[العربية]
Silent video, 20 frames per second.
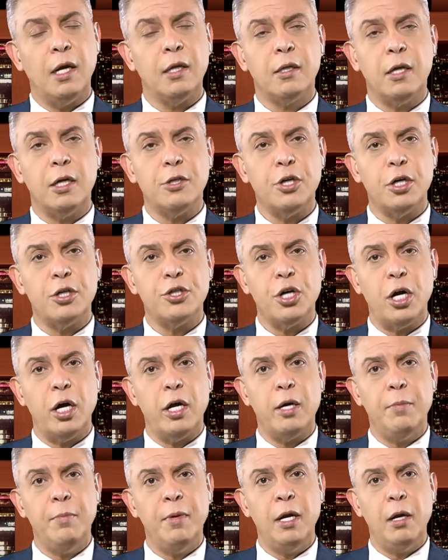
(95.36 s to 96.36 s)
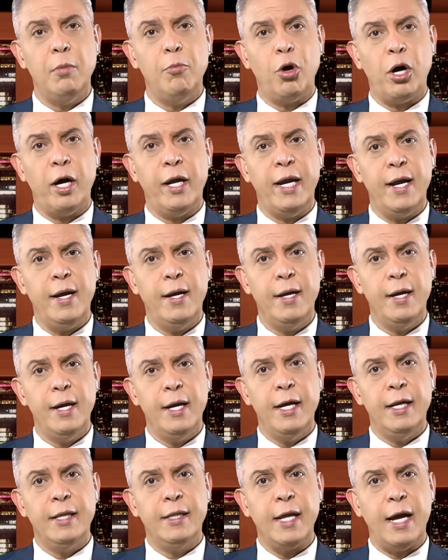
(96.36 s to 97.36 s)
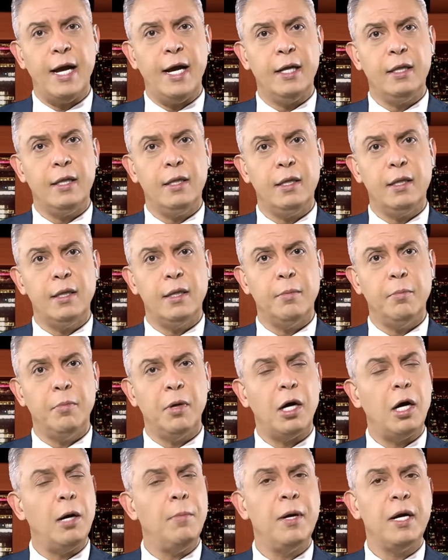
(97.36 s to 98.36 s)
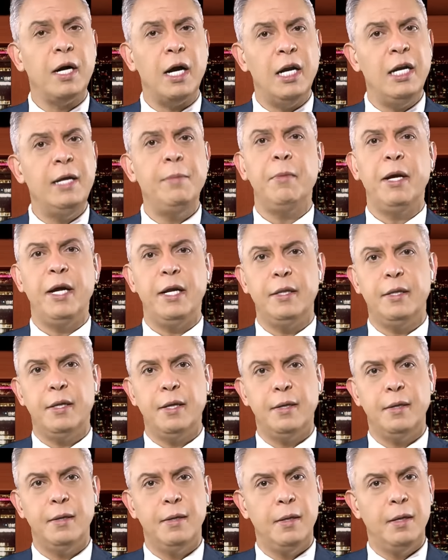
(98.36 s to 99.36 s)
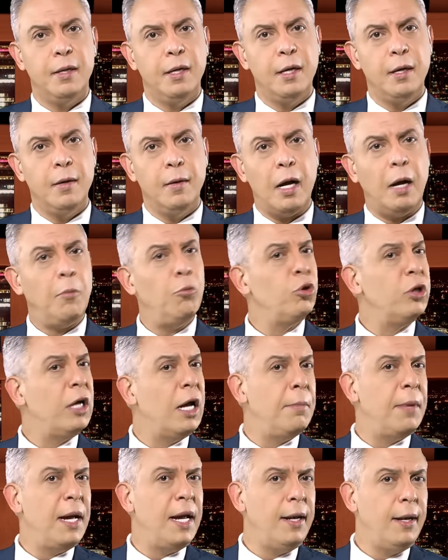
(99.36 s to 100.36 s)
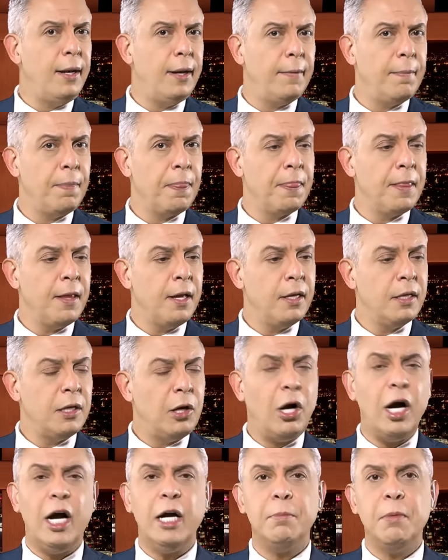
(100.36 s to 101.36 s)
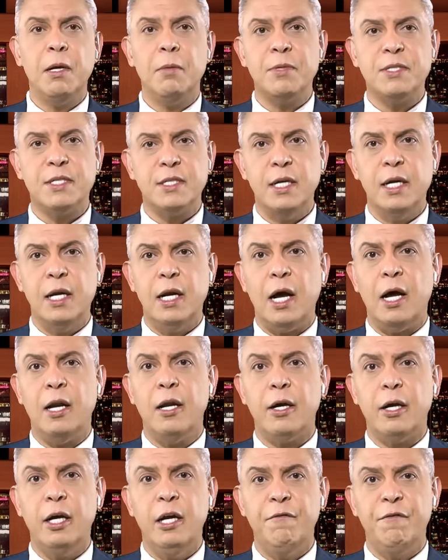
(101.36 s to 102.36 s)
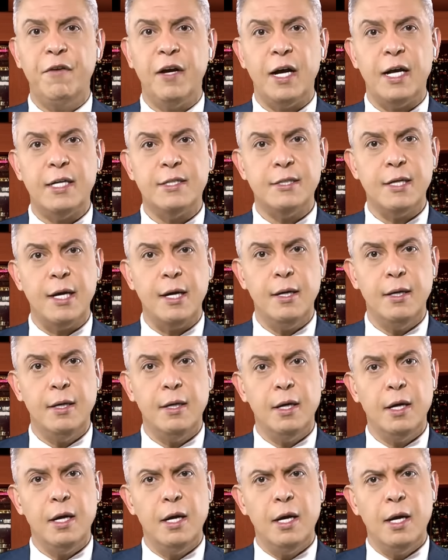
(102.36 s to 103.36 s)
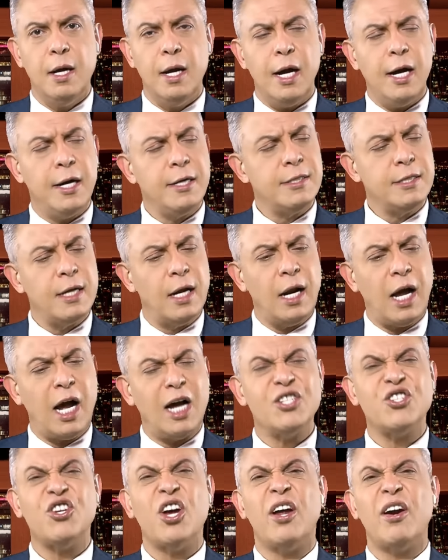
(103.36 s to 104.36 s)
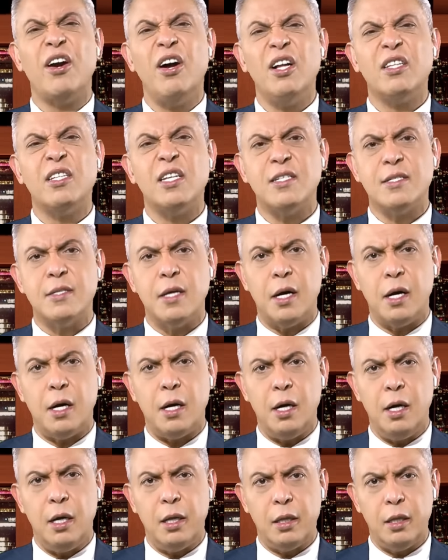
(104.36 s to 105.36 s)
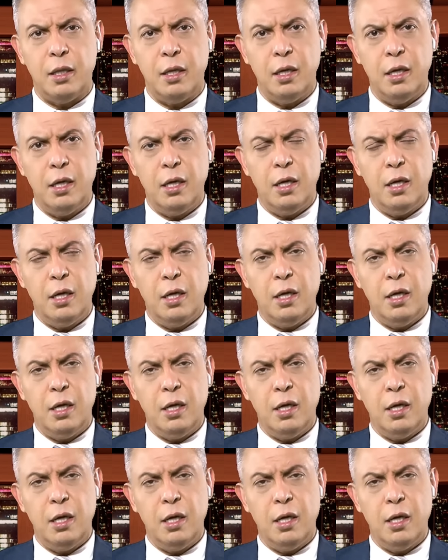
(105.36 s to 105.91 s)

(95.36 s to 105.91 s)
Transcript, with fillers: 13 شهر من المعاناة انتهت بخبر أليم جدا محمود جمال واحد من المصريين العالقين في غزة أرسل عشرات الصرخات